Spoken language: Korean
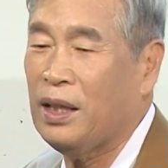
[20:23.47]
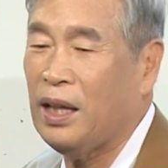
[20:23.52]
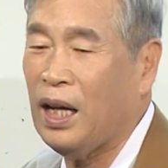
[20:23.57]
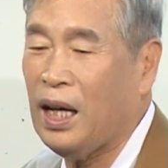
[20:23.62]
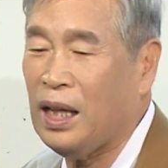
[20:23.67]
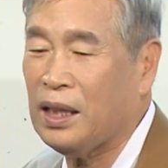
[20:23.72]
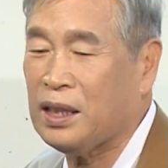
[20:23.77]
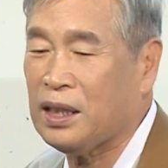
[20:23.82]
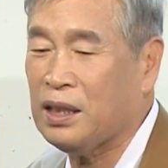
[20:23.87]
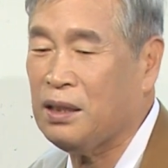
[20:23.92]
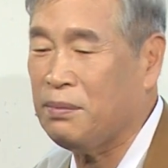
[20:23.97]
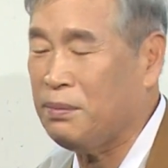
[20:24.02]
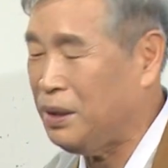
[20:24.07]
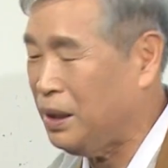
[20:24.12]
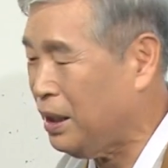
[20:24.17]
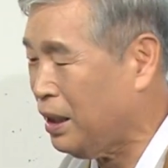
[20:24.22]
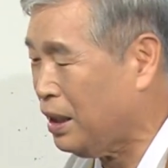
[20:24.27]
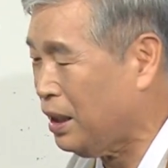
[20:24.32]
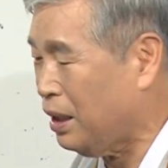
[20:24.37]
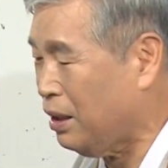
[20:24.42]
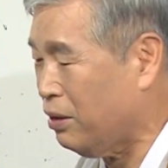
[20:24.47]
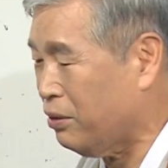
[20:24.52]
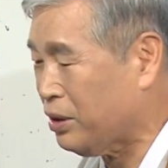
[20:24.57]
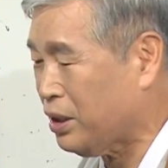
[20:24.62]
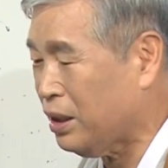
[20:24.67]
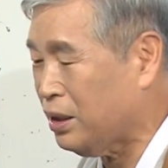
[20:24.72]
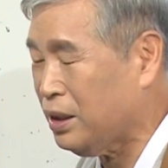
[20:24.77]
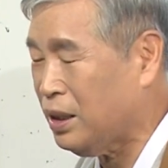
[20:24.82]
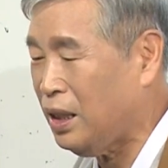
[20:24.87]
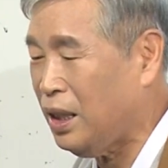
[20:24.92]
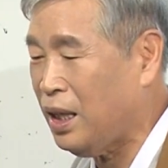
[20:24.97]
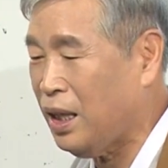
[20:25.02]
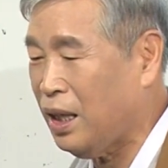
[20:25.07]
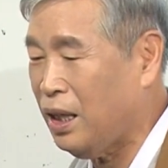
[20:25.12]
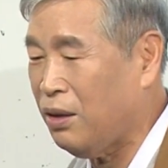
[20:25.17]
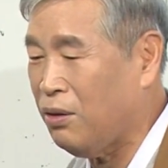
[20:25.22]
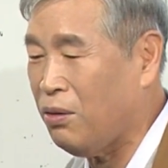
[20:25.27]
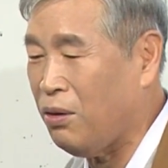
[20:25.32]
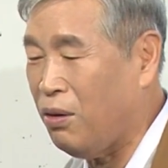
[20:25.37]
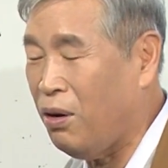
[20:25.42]
내가 지금 이렇게 갖고 성질
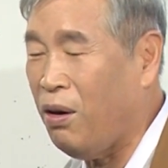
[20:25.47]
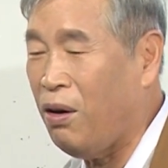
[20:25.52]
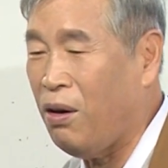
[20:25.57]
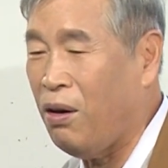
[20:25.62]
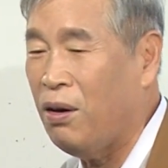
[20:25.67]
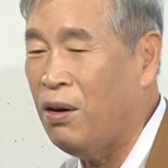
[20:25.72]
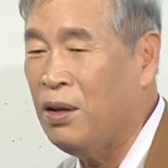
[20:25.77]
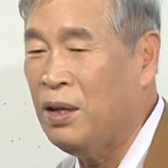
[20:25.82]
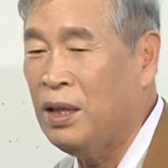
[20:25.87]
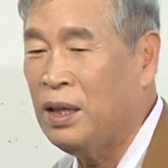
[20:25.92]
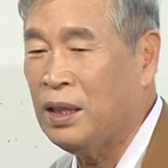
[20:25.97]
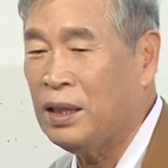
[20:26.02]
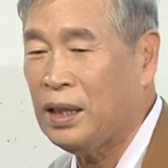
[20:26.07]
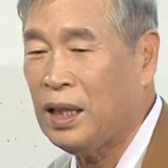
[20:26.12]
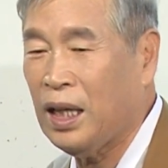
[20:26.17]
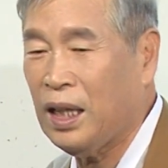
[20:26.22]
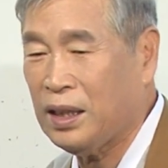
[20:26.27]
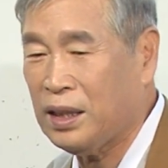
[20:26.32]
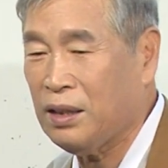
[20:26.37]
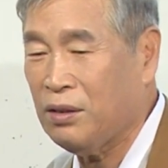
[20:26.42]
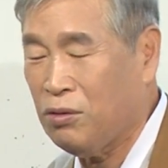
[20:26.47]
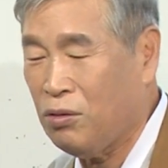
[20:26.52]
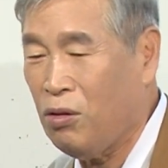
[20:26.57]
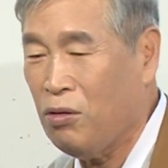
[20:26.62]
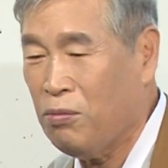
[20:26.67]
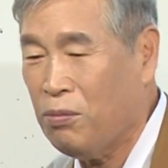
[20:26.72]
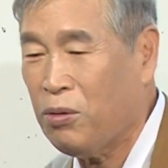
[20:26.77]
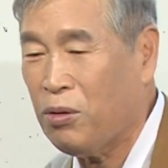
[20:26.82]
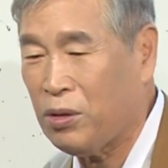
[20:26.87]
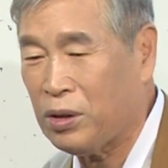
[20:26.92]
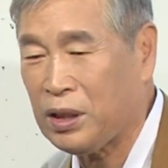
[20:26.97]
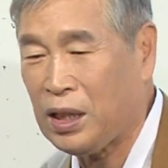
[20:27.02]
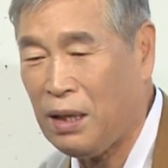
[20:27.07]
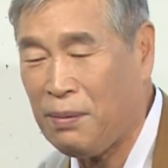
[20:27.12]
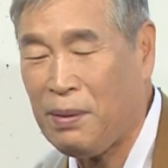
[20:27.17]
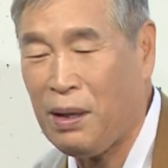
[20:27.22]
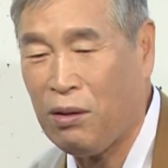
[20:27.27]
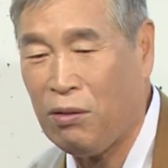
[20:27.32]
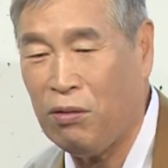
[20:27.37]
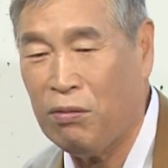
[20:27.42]
내갖고 내가 지금 공부를,
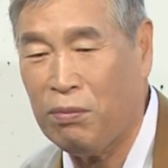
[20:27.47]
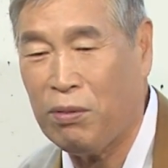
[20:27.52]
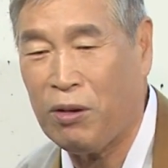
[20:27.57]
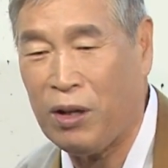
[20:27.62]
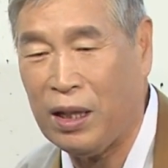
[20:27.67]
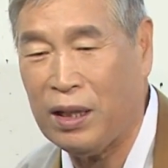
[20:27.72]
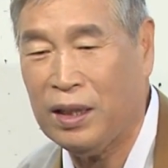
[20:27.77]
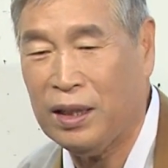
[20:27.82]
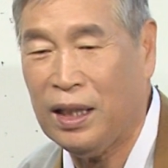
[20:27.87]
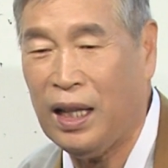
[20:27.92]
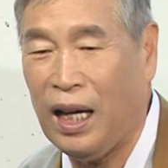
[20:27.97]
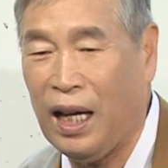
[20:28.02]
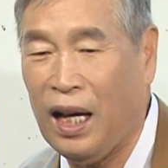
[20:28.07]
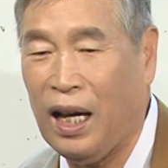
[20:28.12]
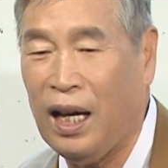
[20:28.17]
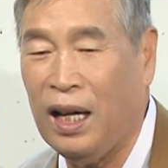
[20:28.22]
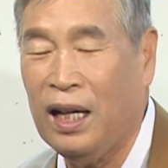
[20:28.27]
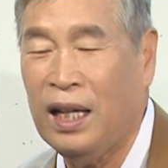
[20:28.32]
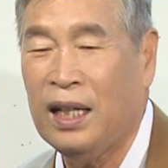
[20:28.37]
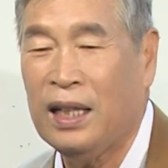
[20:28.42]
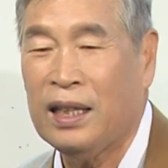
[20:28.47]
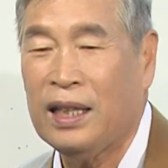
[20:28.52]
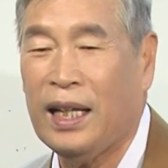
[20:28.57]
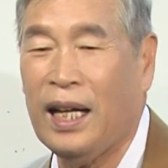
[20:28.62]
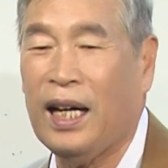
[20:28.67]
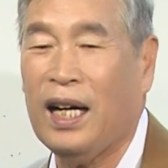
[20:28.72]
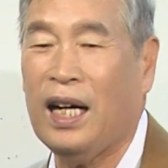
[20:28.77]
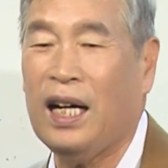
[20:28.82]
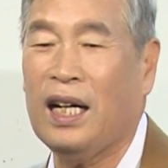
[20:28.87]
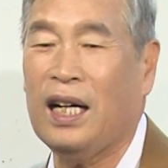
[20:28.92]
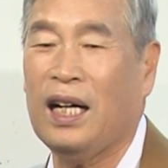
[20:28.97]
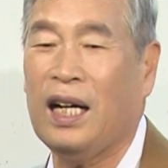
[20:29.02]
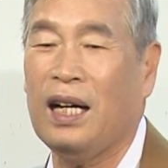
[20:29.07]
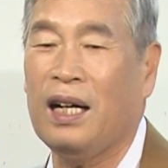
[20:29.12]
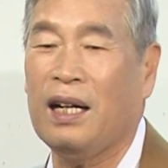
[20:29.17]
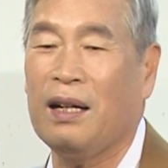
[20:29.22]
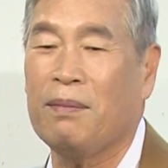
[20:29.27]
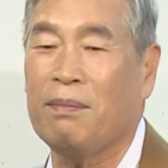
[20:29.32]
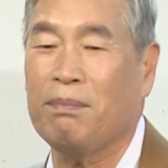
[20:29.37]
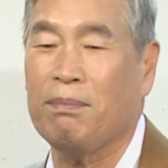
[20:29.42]
사막 공부를 하는데 내가
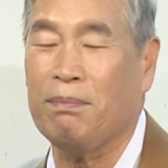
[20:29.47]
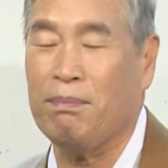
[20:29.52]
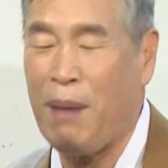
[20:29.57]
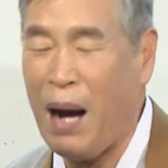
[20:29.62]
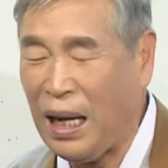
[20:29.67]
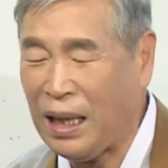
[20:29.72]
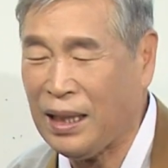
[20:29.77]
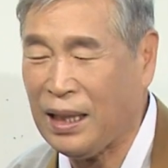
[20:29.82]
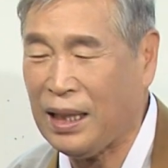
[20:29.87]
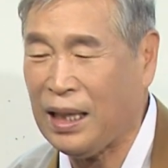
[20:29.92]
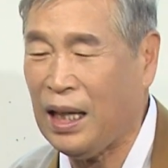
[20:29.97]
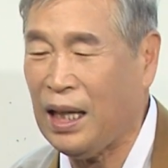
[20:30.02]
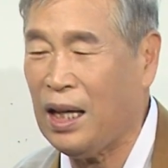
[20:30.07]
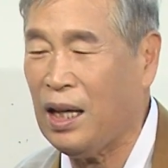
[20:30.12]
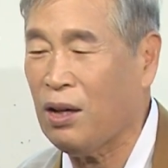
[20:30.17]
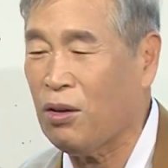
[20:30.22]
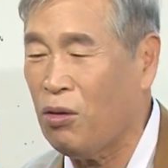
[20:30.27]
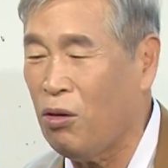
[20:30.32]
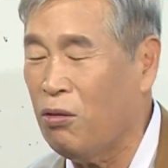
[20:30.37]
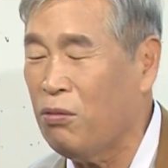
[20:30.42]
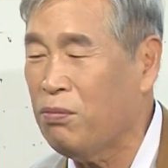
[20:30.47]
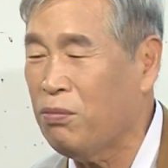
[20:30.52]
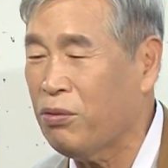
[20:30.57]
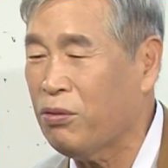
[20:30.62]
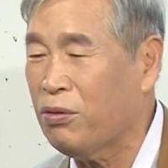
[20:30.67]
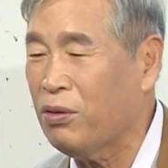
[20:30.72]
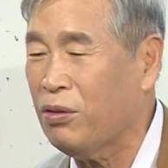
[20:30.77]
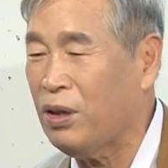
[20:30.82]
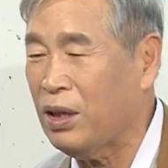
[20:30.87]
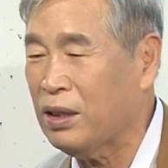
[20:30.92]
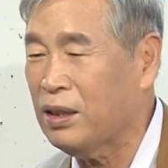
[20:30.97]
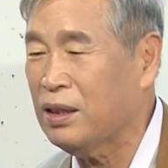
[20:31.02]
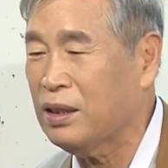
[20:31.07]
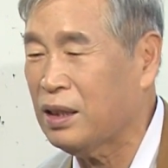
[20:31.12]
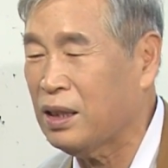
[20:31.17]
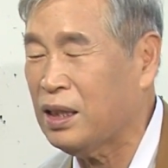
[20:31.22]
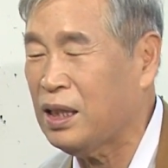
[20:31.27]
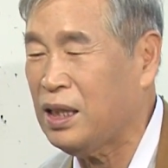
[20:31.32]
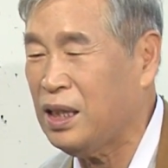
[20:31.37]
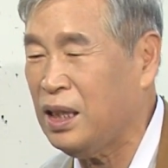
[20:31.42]
맞게
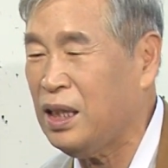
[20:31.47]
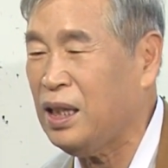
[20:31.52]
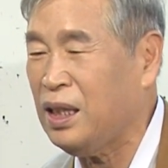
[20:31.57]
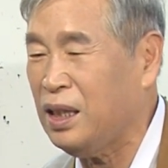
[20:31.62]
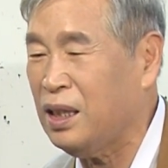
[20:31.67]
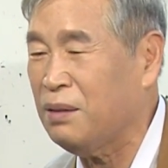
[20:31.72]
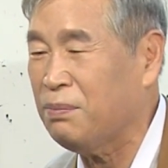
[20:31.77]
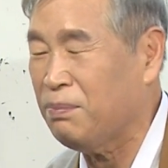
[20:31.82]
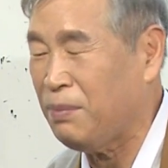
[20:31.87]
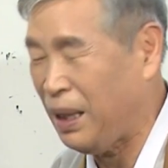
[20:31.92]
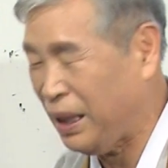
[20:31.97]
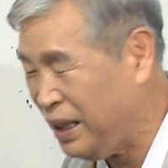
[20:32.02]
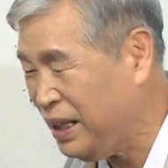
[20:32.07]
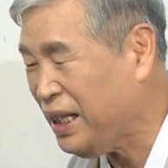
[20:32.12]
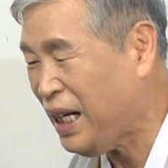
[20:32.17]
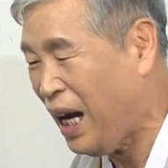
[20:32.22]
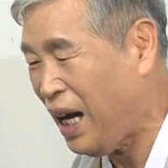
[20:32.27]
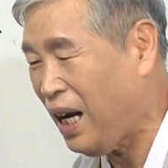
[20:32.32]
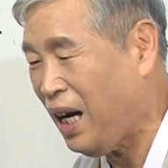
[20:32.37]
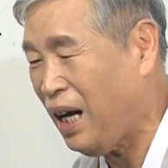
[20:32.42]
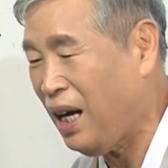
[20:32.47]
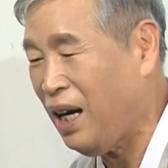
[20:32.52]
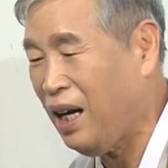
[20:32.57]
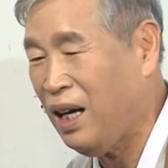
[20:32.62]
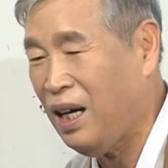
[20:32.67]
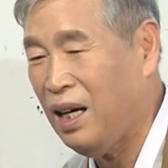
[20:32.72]
공부하는 길이 맞냐?